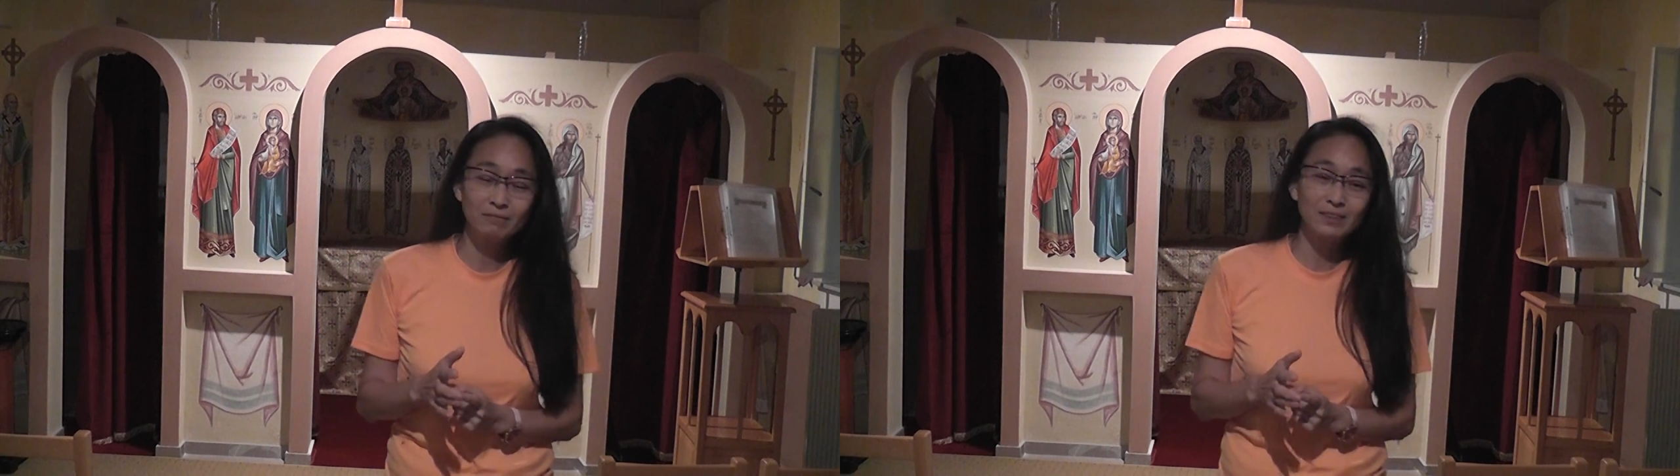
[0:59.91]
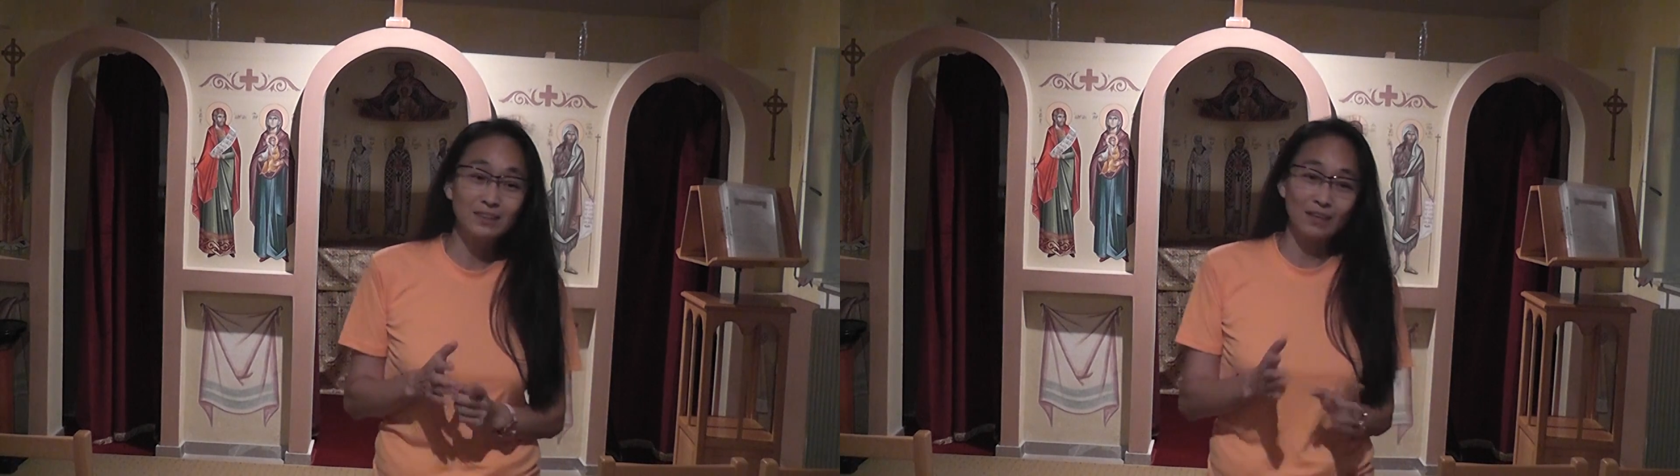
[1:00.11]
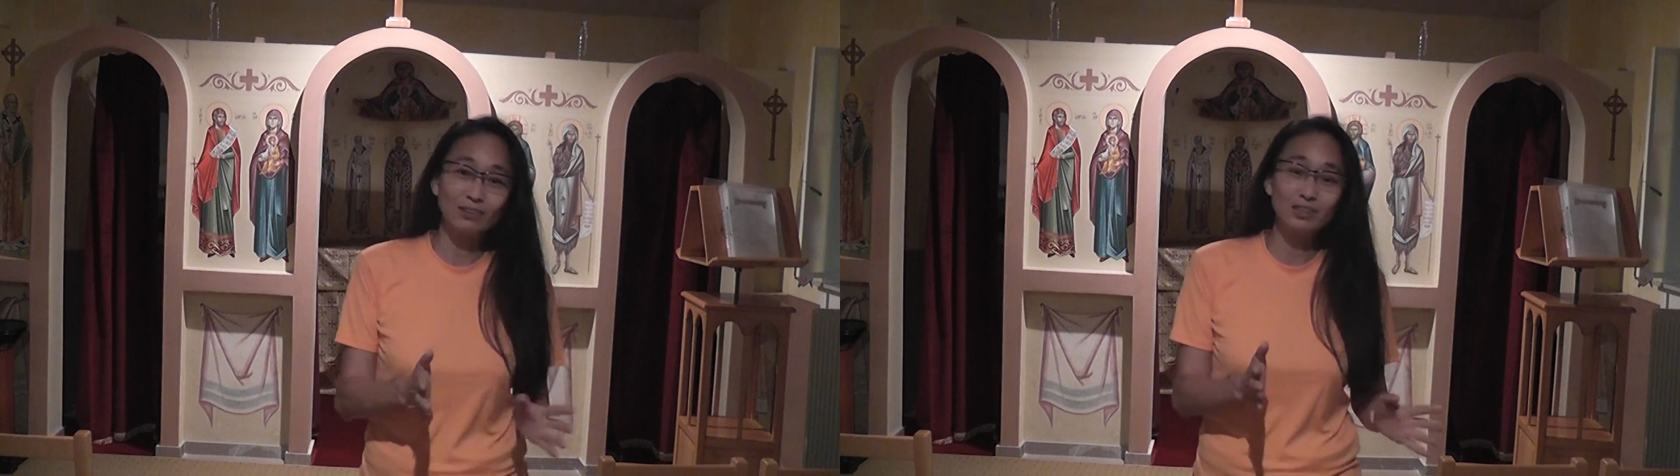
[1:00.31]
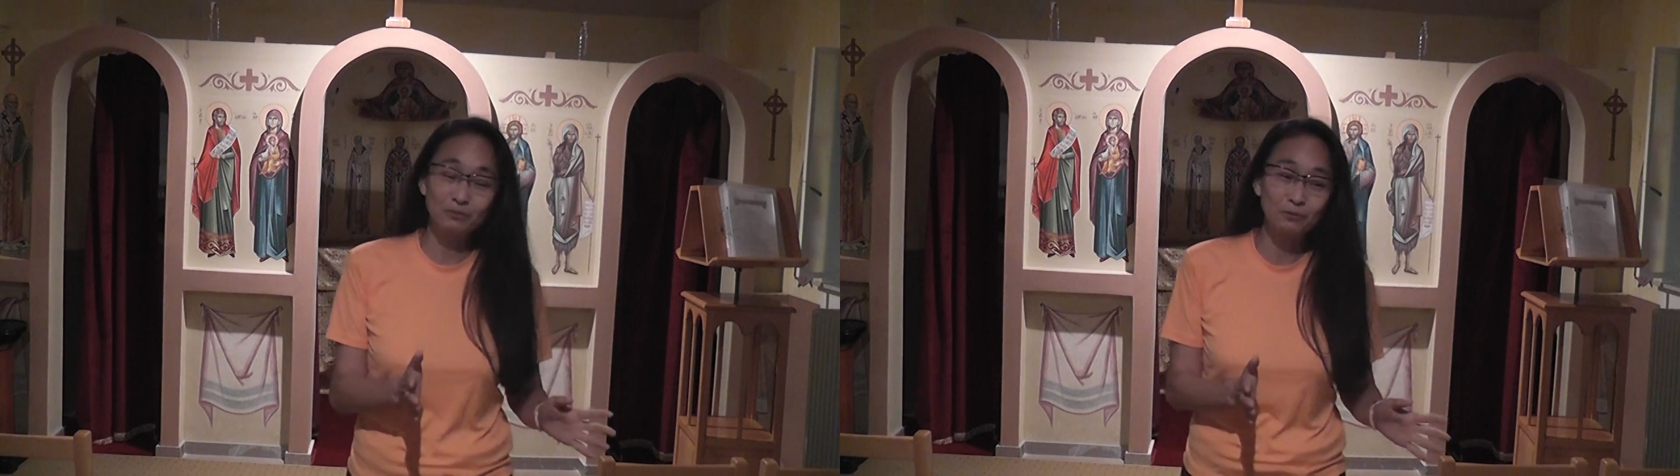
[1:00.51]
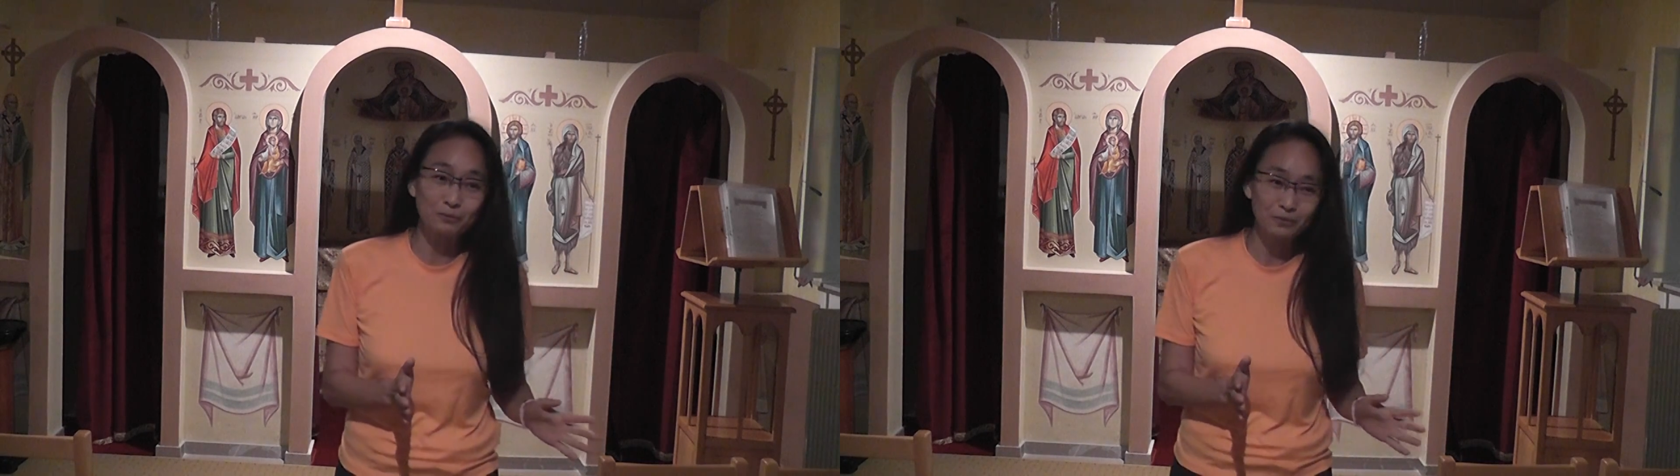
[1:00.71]
至少进
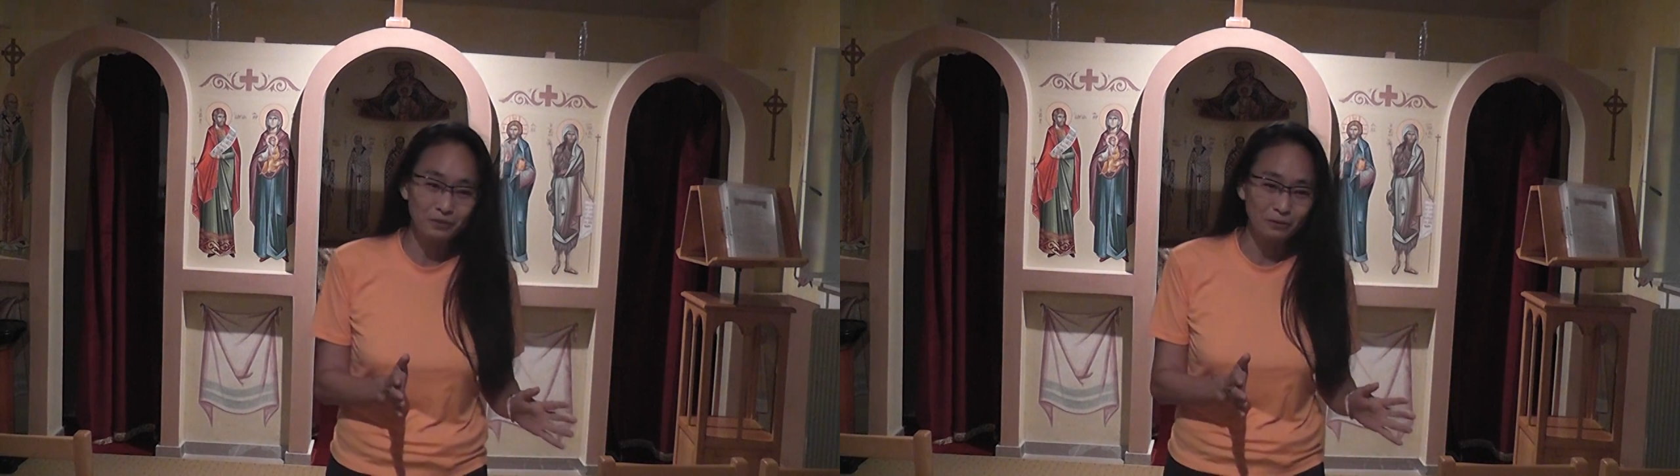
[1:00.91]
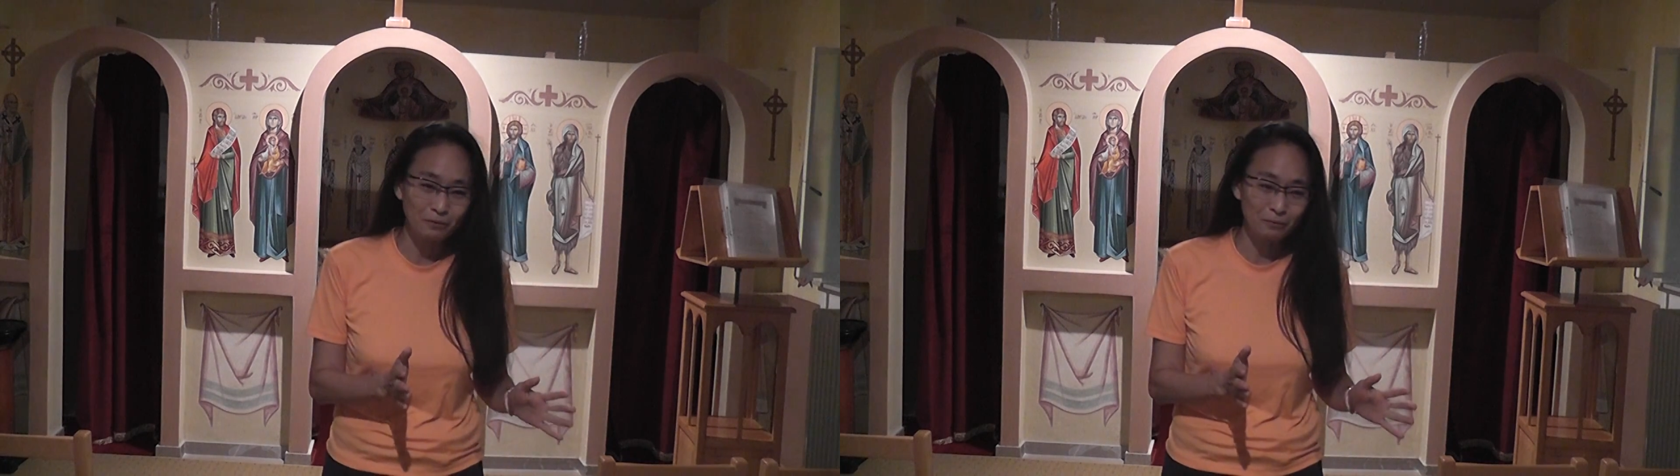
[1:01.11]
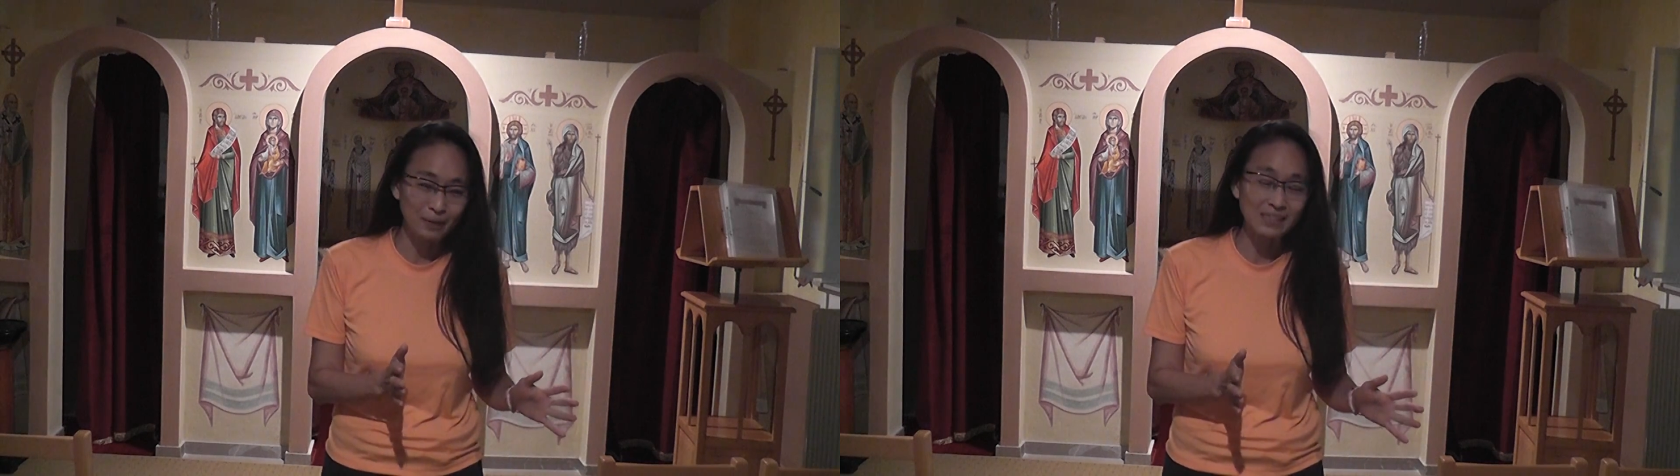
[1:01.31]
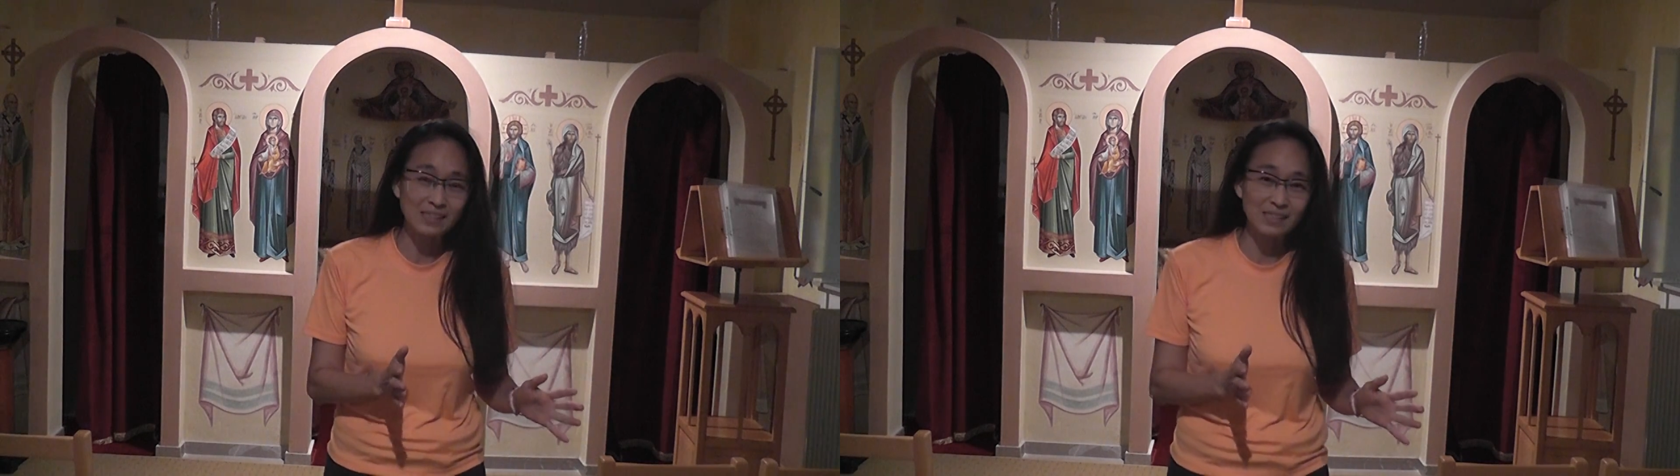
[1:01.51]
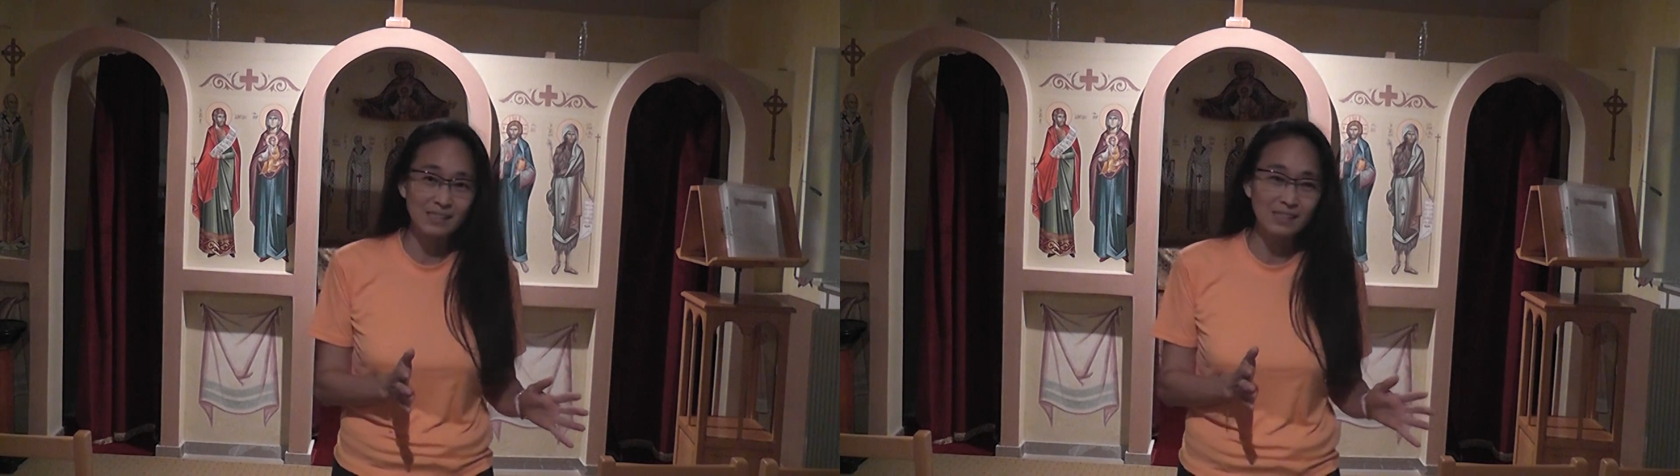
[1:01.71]
度有维
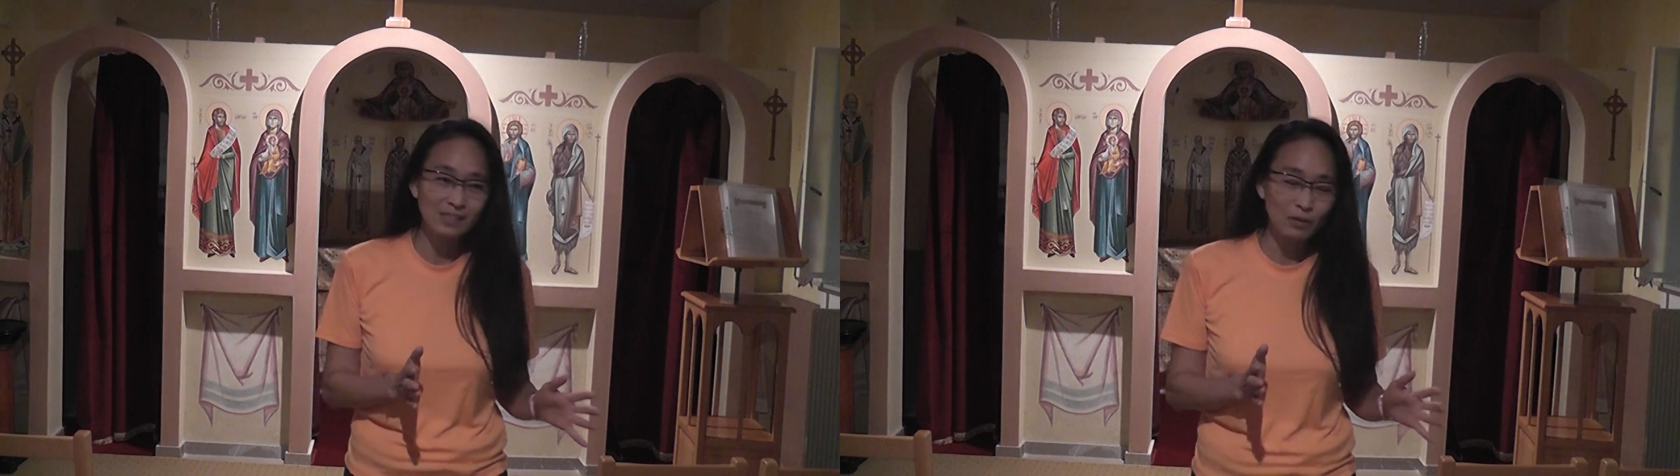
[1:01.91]
持，